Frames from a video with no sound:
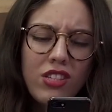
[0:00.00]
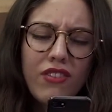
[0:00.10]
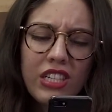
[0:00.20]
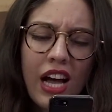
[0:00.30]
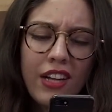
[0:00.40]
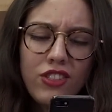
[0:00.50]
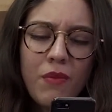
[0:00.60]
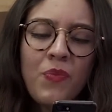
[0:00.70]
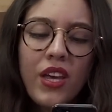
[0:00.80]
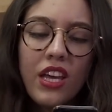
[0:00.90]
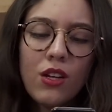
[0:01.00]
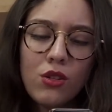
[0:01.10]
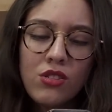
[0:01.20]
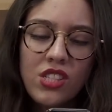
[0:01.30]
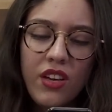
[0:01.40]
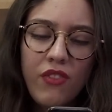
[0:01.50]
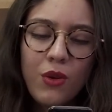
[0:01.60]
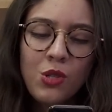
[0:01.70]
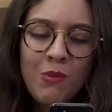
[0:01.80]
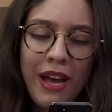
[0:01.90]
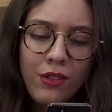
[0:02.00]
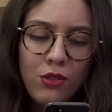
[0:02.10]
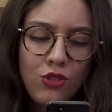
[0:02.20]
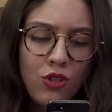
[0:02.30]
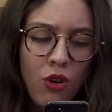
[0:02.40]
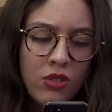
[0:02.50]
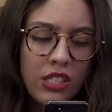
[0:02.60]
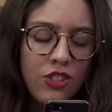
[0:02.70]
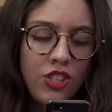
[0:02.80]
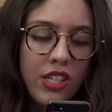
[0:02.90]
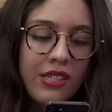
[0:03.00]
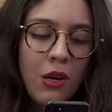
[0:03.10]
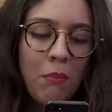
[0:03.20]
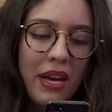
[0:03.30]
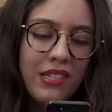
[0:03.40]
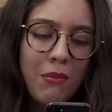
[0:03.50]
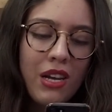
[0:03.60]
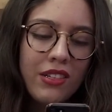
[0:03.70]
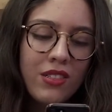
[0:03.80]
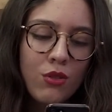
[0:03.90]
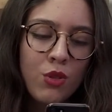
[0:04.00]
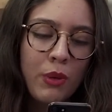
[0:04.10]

Nossa, é verdade. Inclusive, os métodos de Constantine são bem semelhantes ao de